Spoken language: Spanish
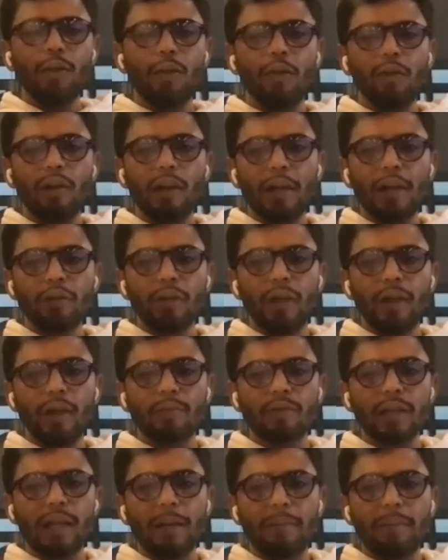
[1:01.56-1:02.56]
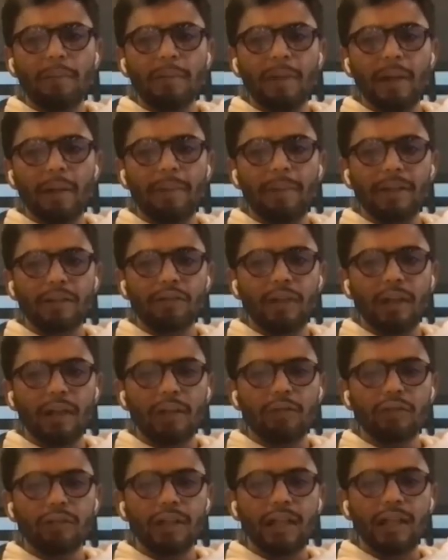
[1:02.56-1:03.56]
enero le ayudamos a la primera
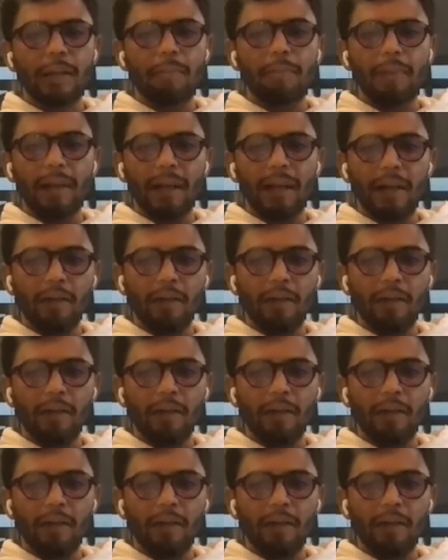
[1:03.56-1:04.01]
persona a conseguir